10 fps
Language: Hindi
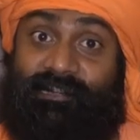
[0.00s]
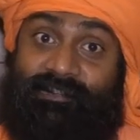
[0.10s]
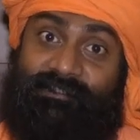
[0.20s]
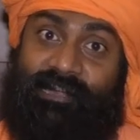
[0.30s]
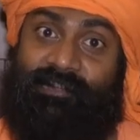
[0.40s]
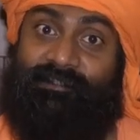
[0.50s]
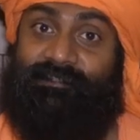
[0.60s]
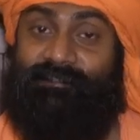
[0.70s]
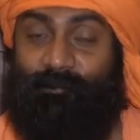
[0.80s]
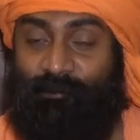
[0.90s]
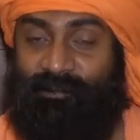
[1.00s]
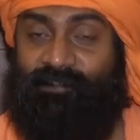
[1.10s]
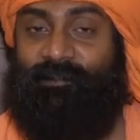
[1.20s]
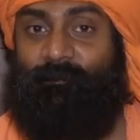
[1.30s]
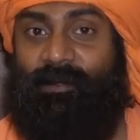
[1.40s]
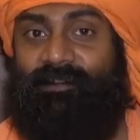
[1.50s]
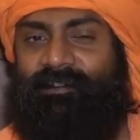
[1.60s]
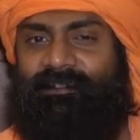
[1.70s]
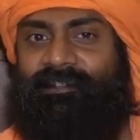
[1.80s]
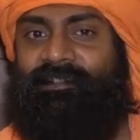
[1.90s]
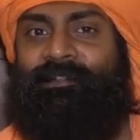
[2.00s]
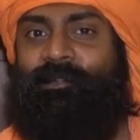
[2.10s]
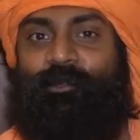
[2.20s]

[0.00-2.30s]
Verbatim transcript: जज न्यायाधीश सब उनका सम्मान करते हैं